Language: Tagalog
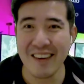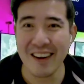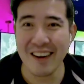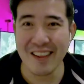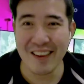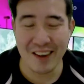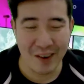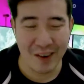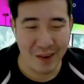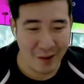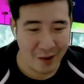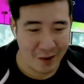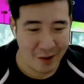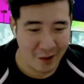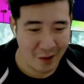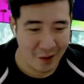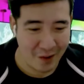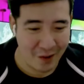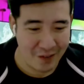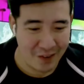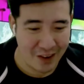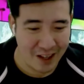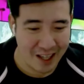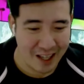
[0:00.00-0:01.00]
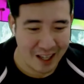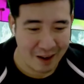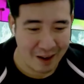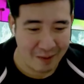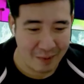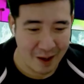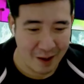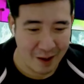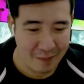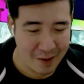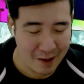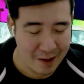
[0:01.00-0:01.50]
Ang ganda ng choreography nila
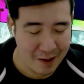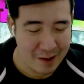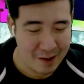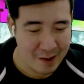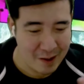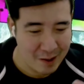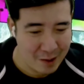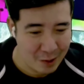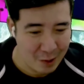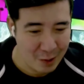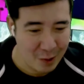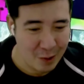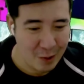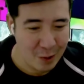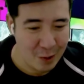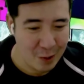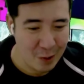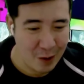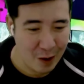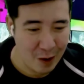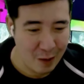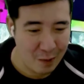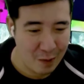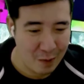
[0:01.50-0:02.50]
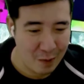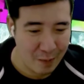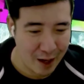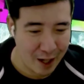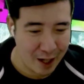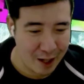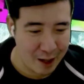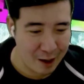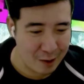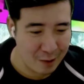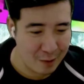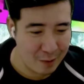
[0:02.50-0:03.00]
pala pag tuloy-tuloy ang
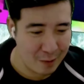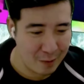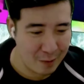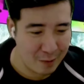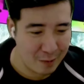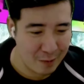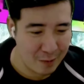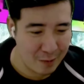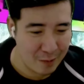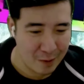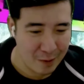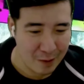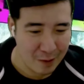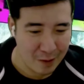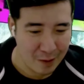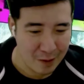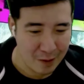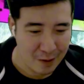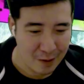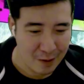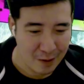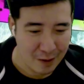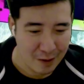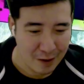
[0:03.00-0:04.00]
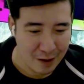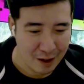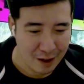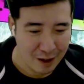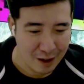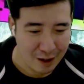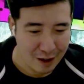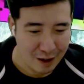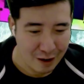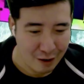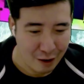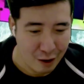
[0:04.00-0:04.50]
momentum.
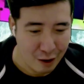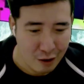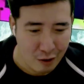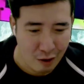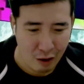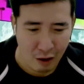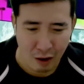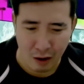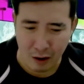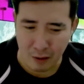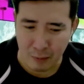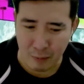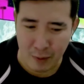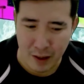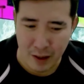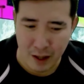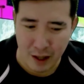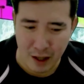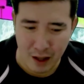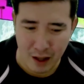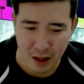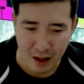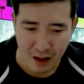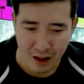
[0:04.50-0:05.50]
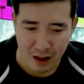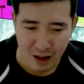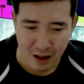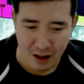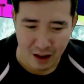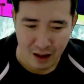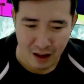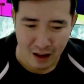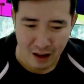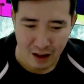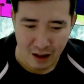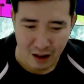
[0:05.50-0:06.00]
Grabe.
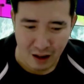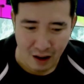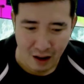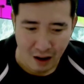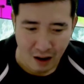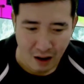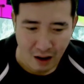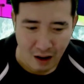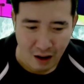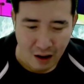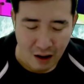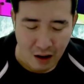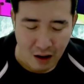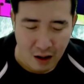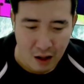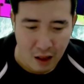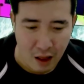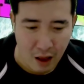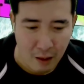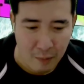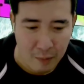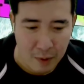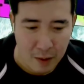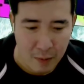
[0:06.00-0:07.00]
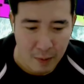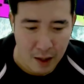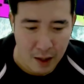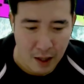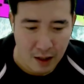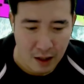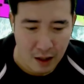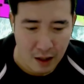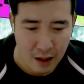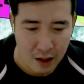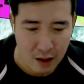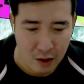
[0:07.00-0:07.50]
Grabe pala
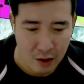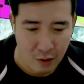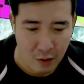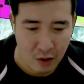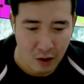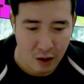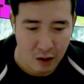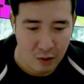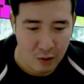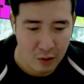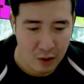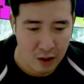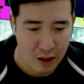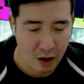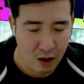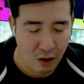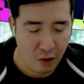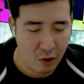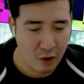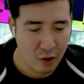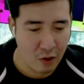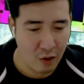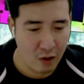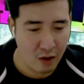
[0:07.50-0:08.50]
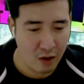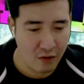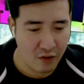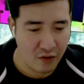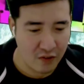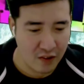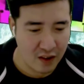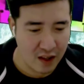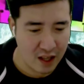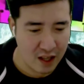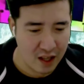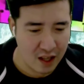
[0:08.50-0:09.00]
talaga yung ano nila,
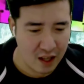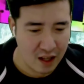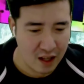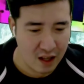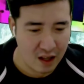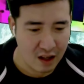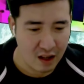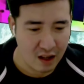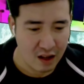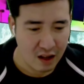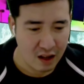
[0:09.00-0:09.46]
choreography.